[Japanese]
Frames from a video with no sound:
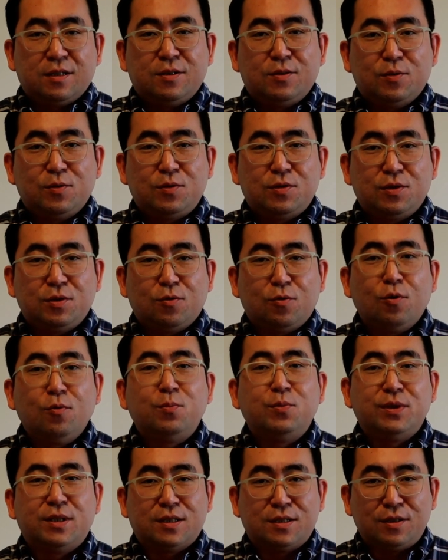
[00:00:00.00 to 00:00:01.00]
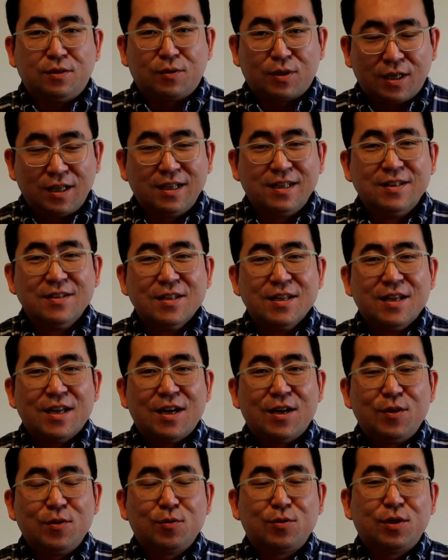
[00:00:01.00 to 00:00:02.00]
要するにオープンですっていうのか
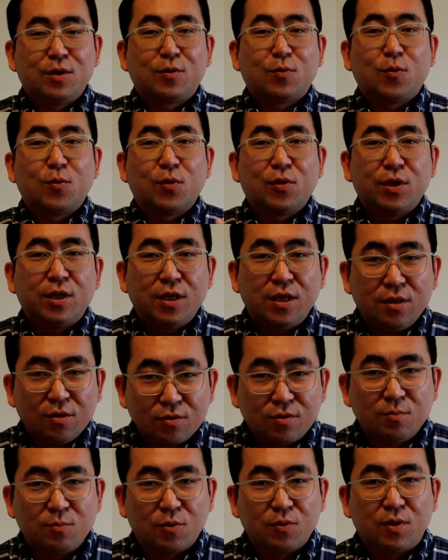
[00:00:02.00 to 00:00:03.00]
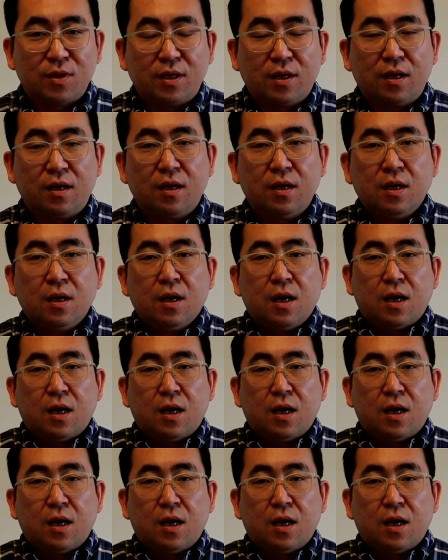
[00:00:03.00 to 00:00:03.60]
な要するに心広く持って、